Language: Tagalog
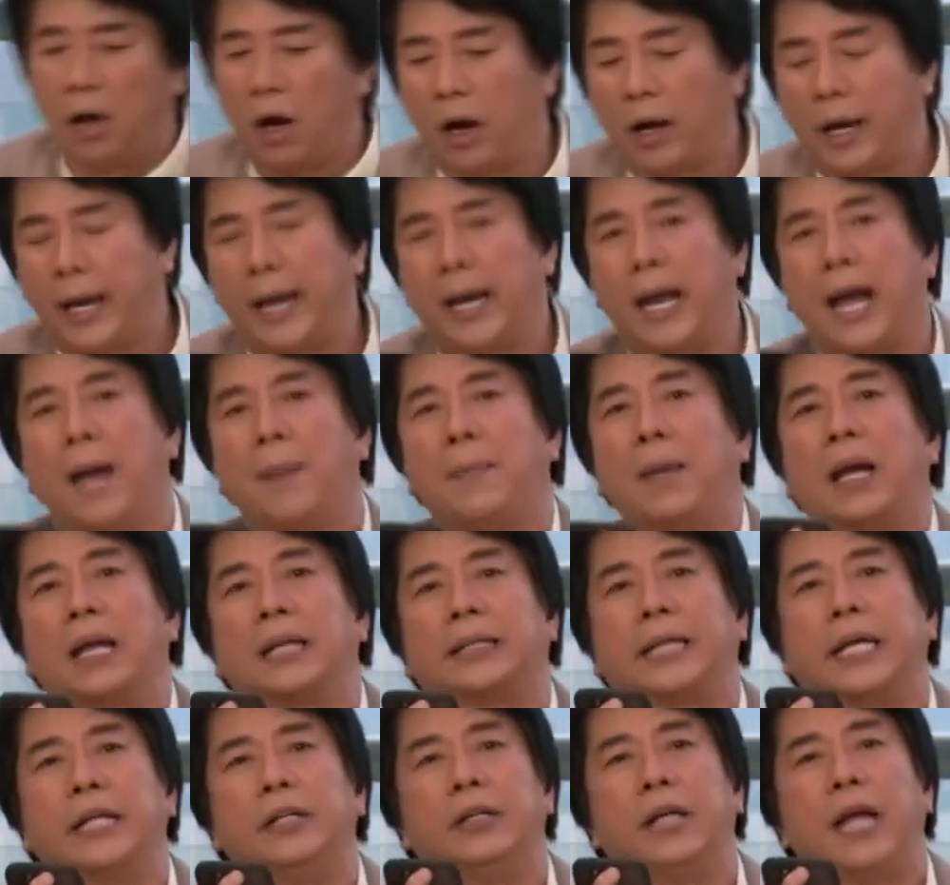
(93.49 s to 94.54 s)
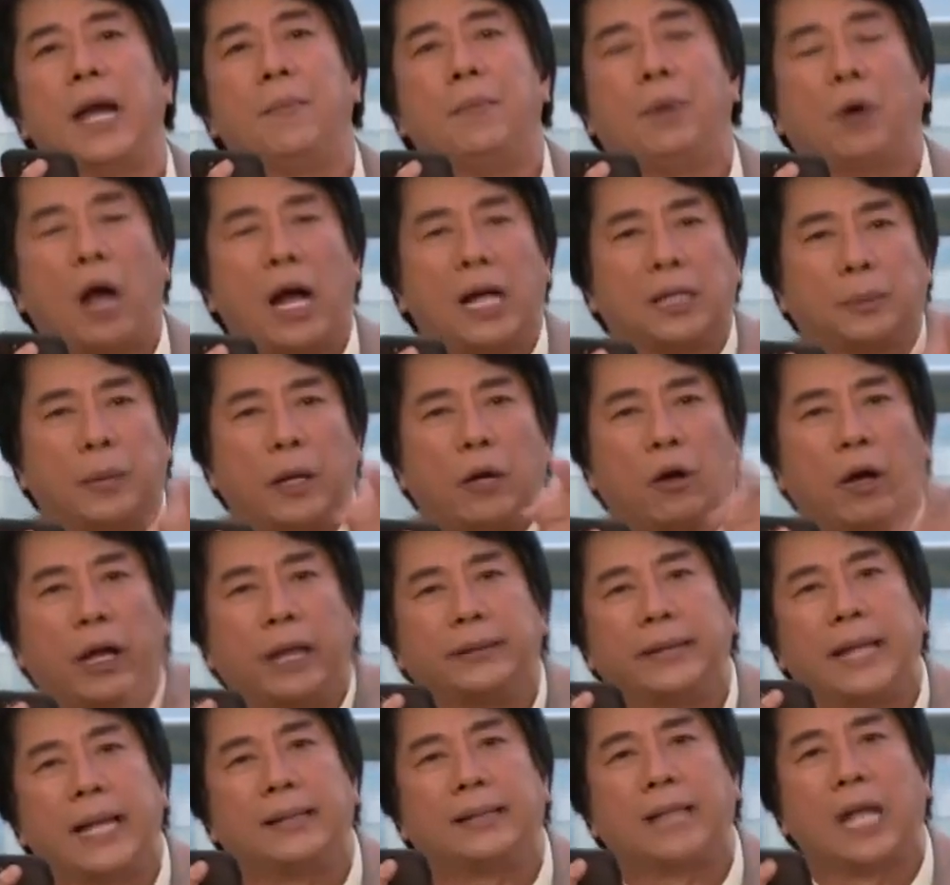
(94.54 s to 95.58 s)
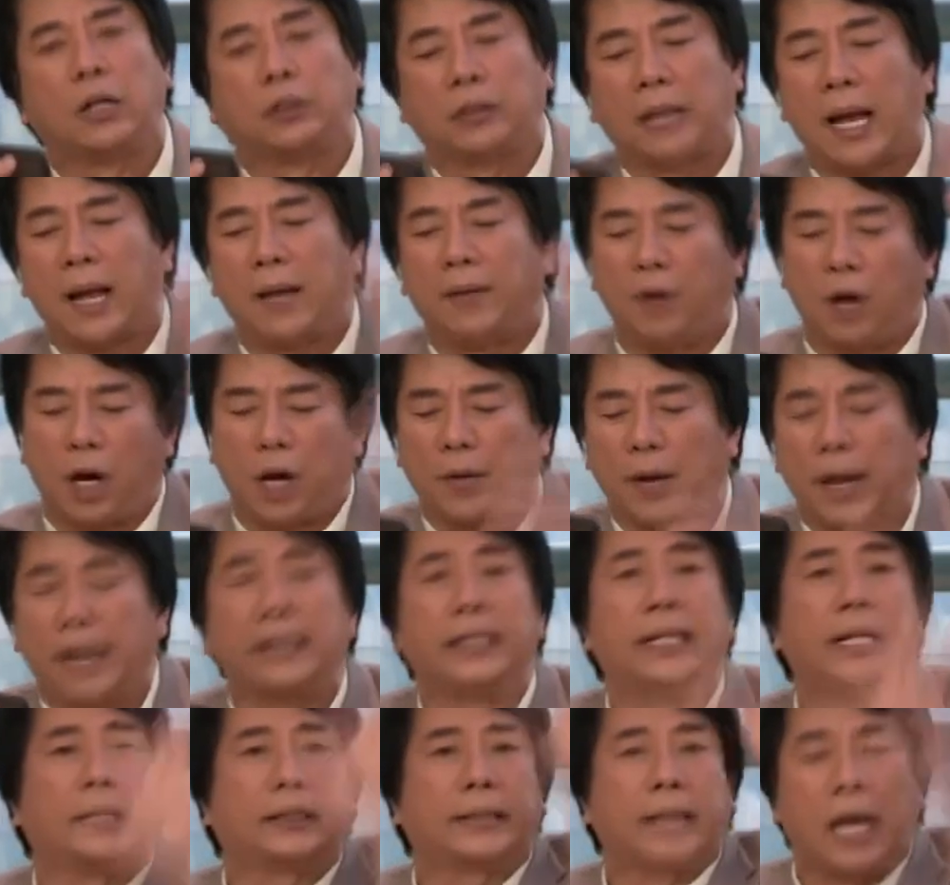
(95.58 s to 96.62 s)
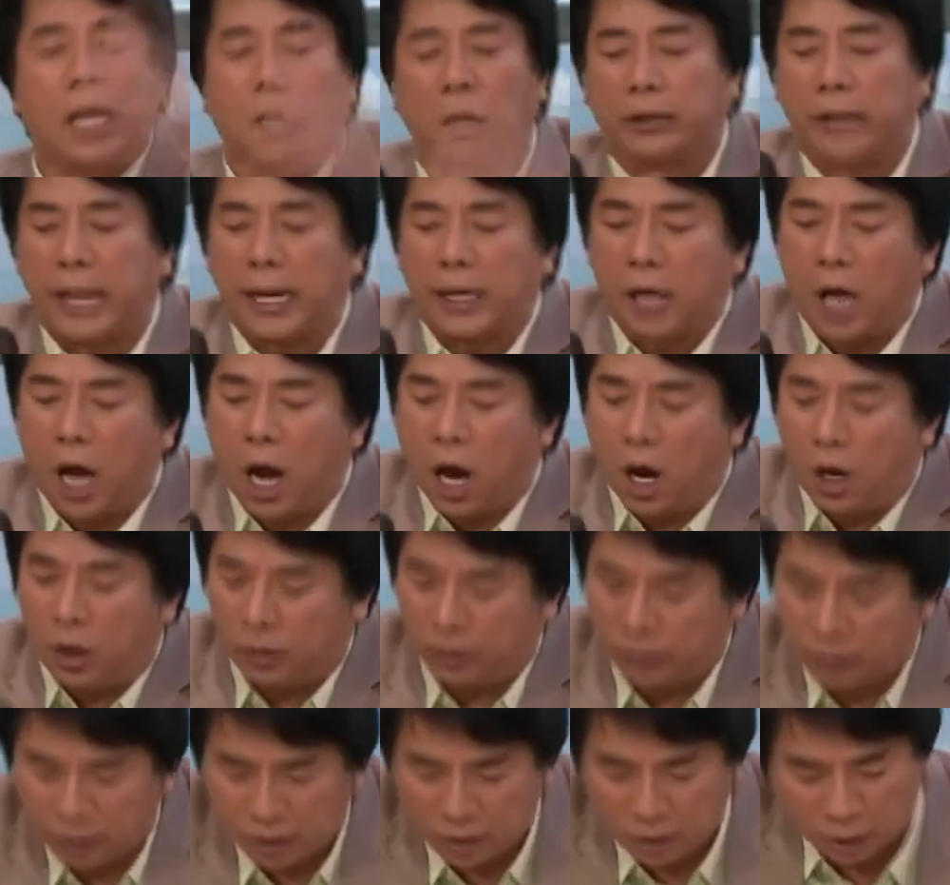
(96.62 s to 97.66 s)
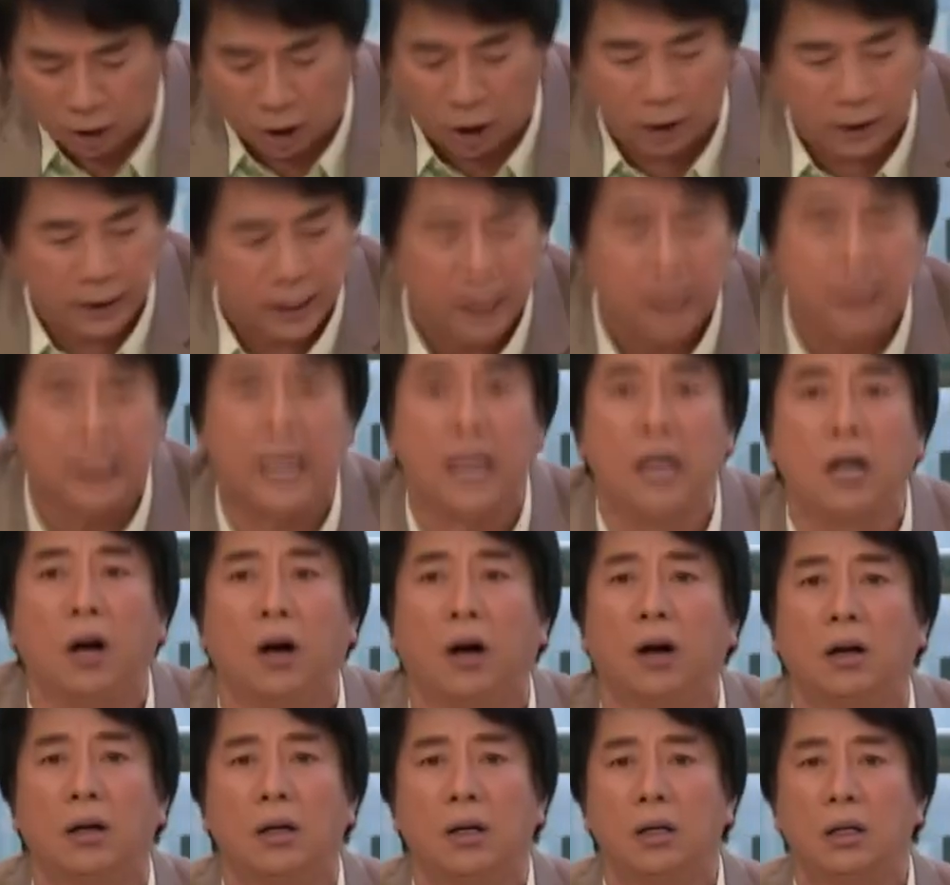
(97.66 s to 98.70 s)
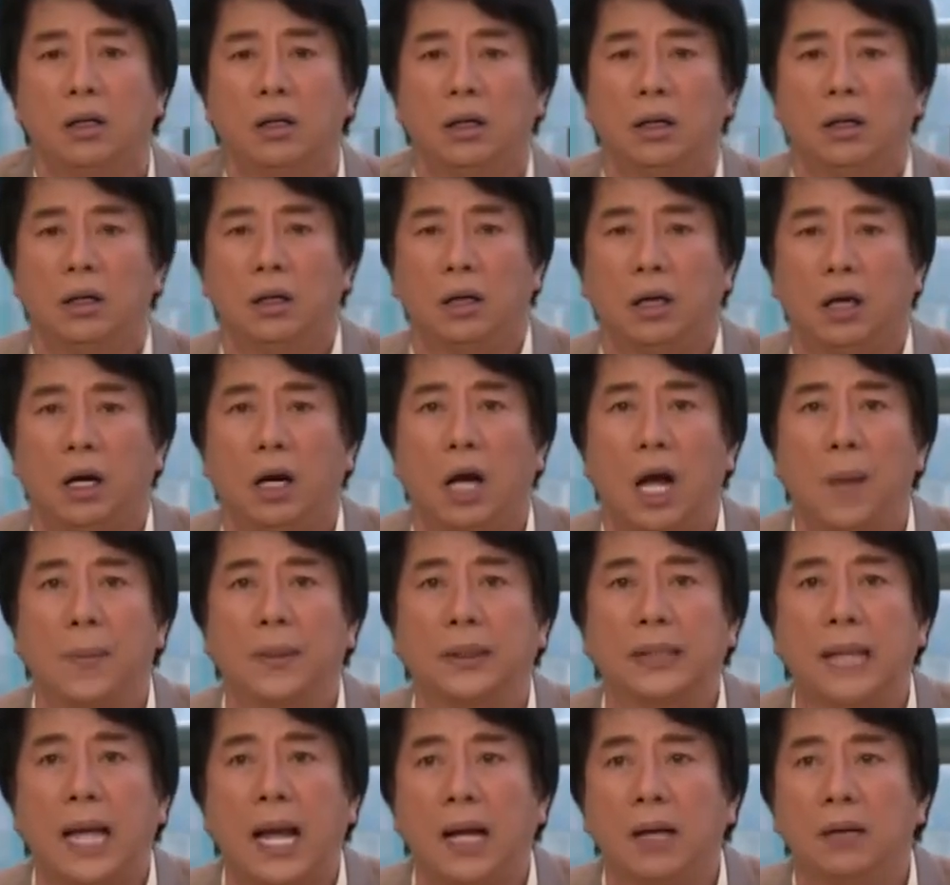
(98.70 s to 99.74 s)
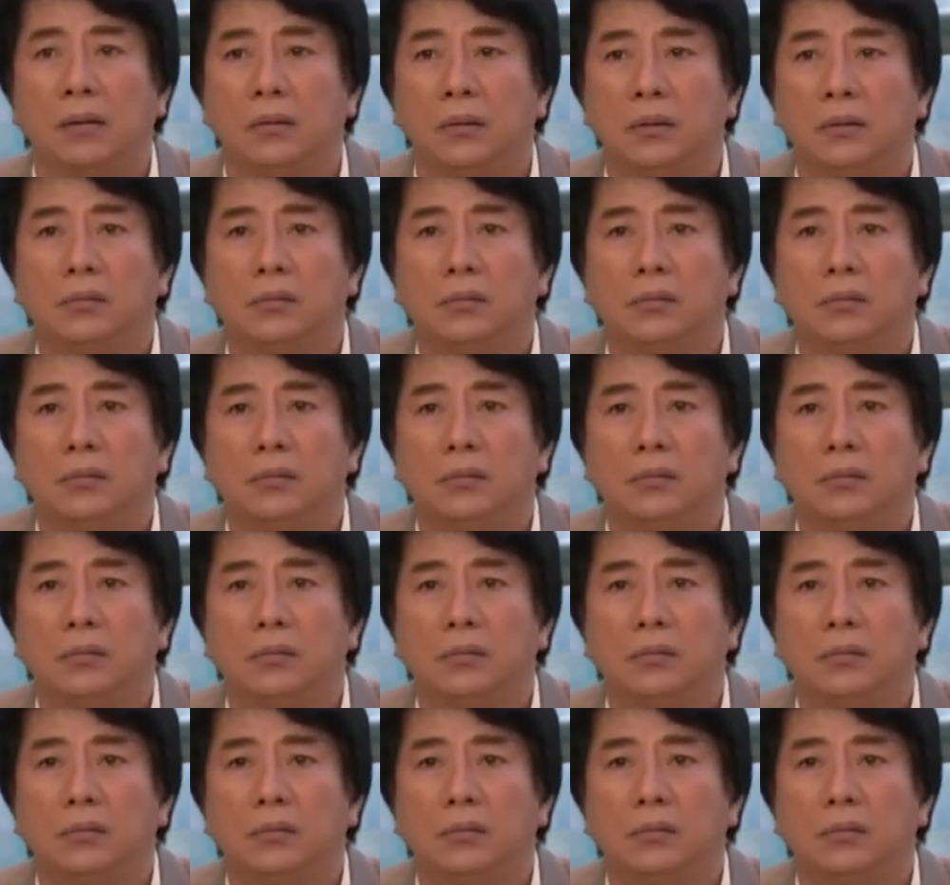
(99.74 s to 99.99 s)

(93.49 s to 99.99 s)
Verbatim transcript: Okay ha, para sa inyo yan. Bukas meron kayong 10,000. Alright, ingat kayo. Thank you. O, yun na tayo. Apat na.